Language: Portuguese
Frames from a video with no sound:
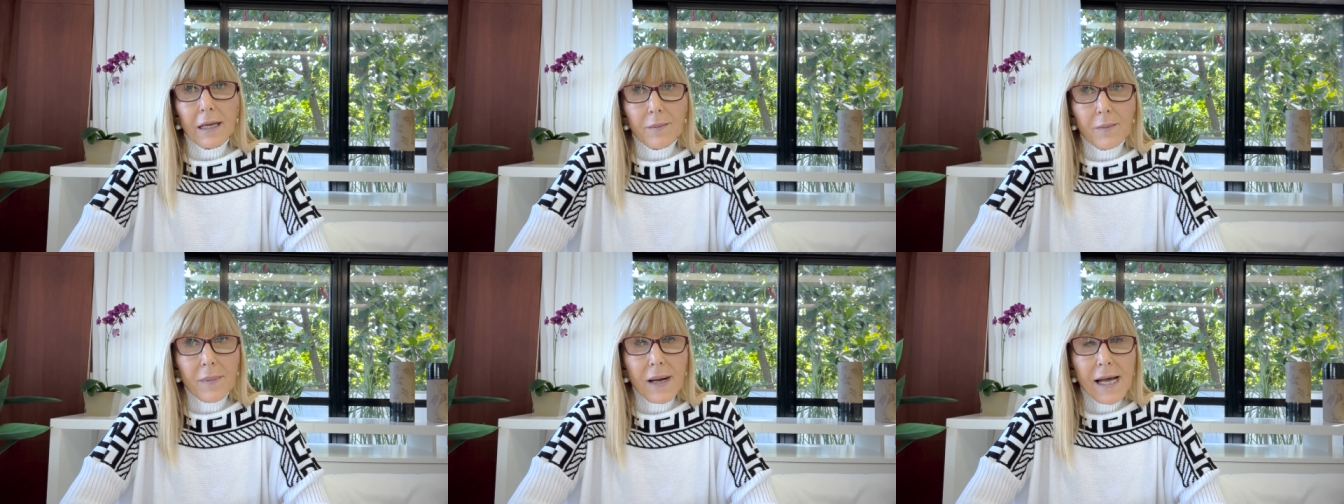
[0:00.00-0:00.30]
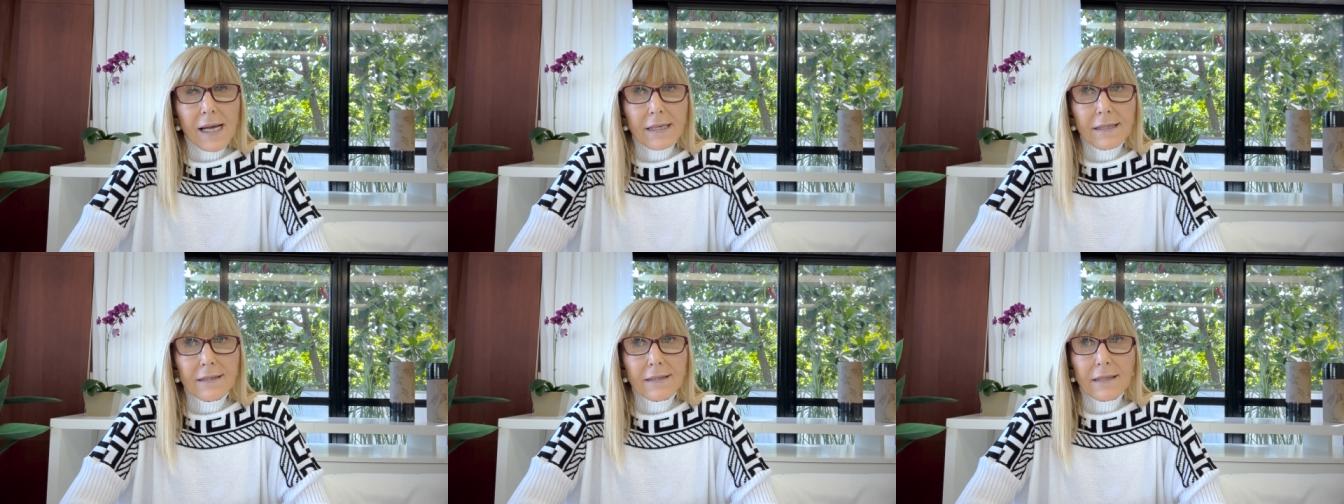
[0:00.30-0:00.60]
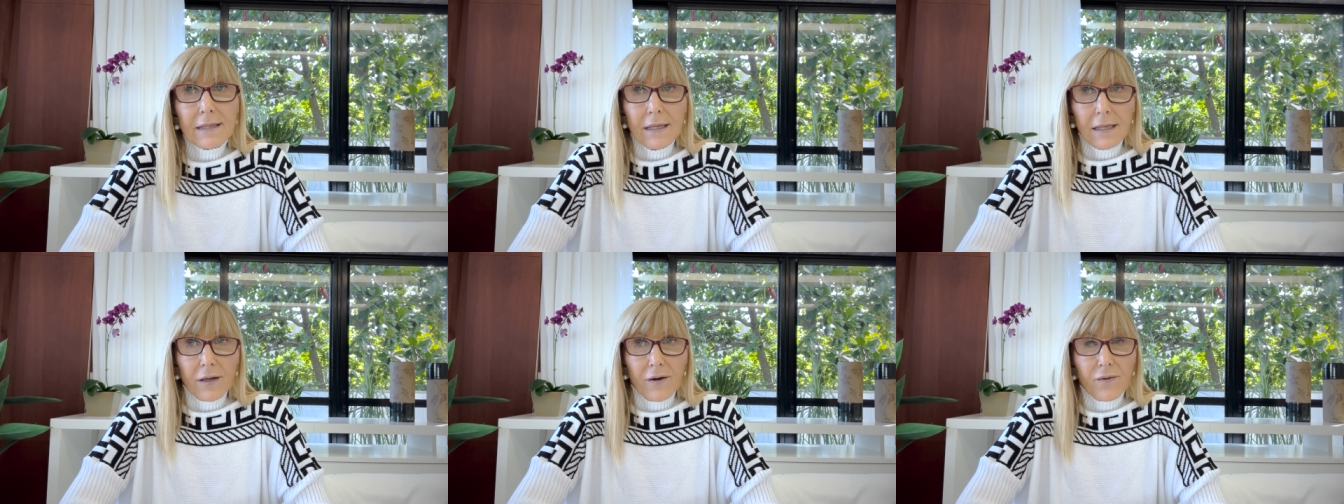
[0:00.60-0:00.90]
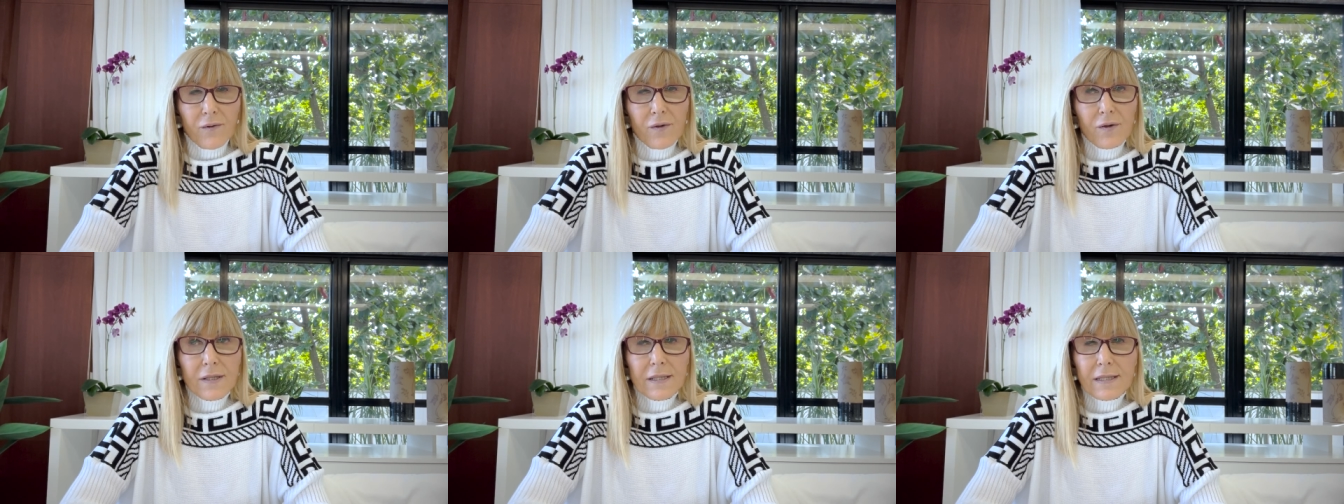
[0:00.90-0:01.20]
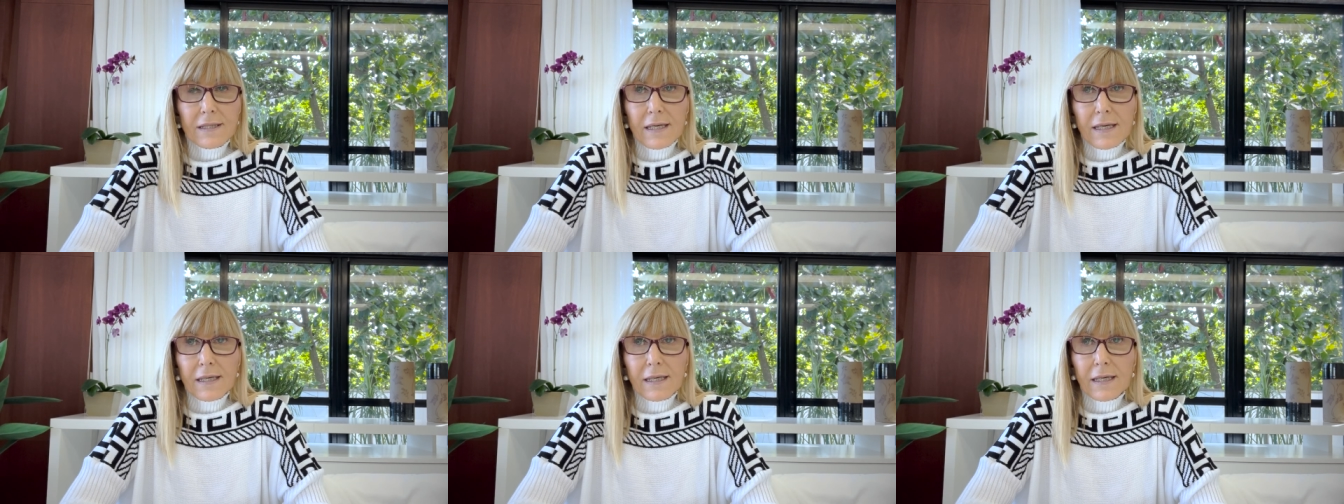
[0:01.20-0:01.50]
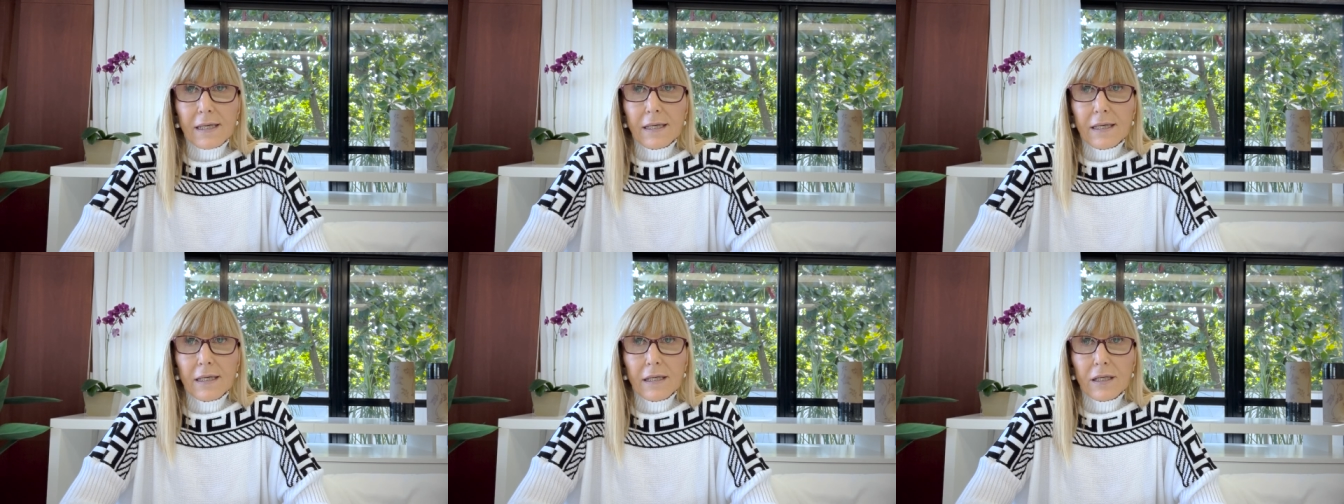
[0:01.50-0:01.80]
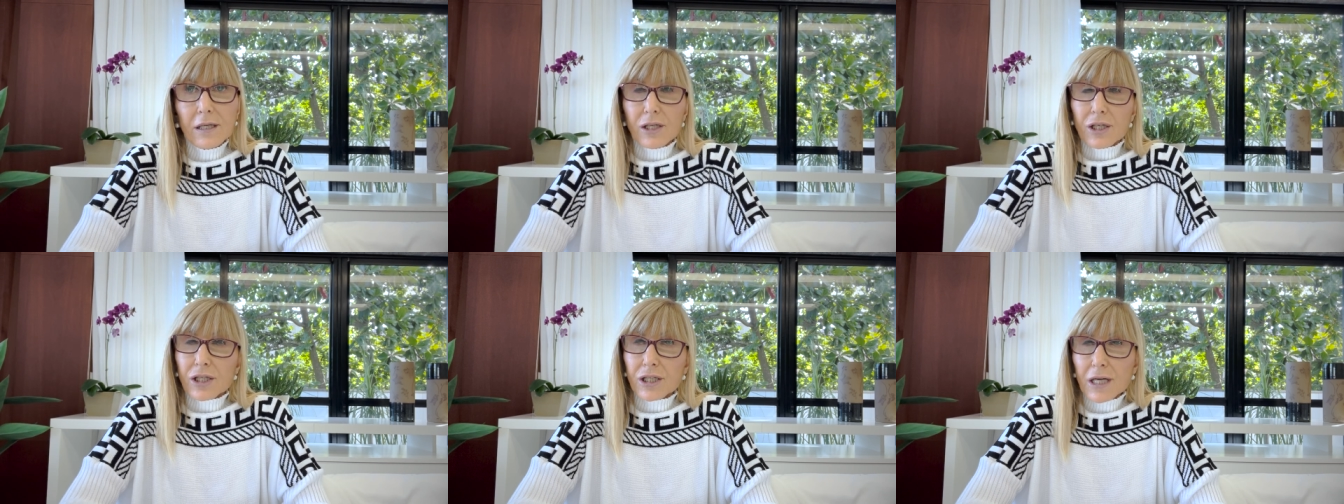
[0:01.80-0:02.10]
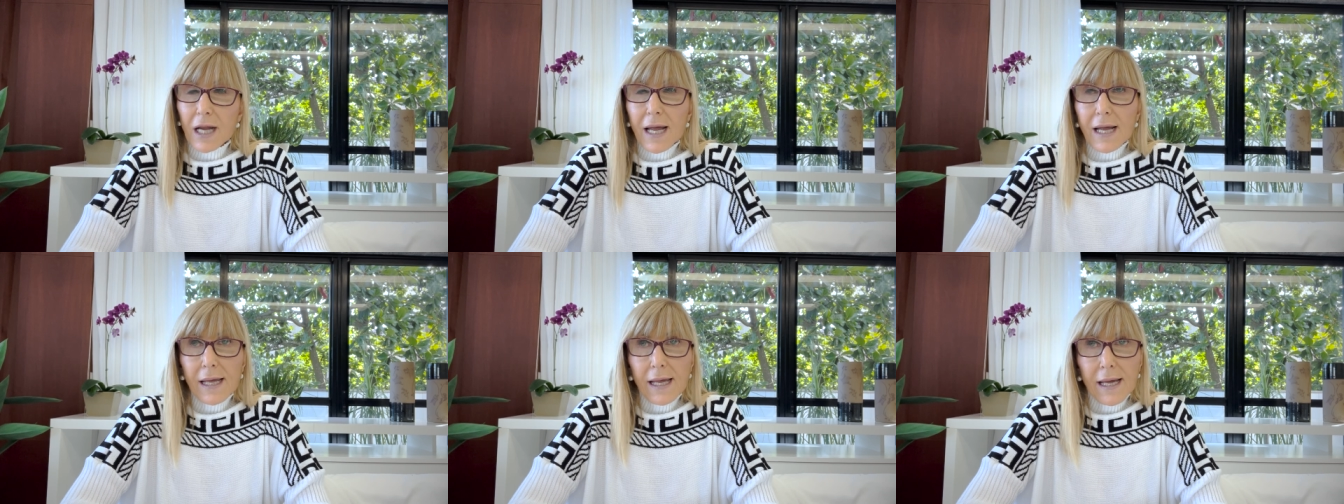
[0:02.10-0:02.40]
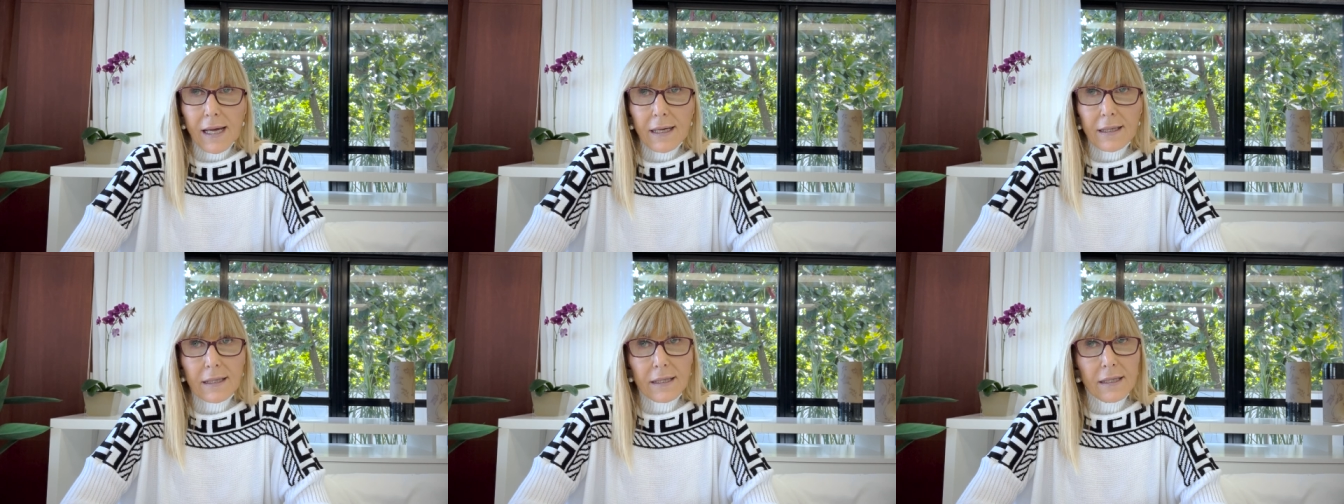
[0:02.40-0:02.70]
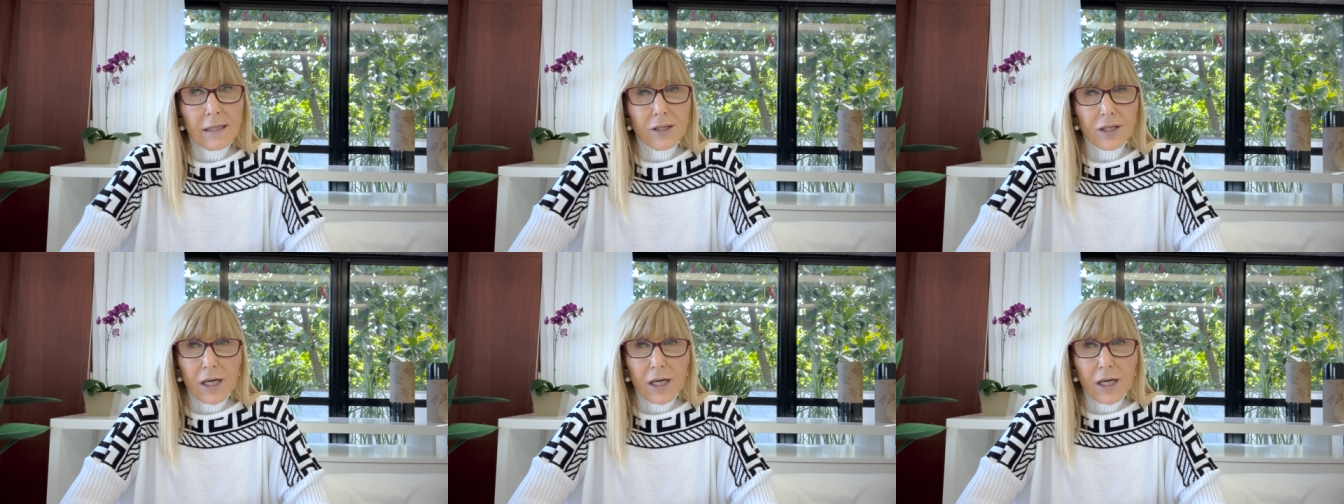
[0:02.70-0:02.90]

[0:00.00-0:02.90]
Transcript: Mas você que já é aqui,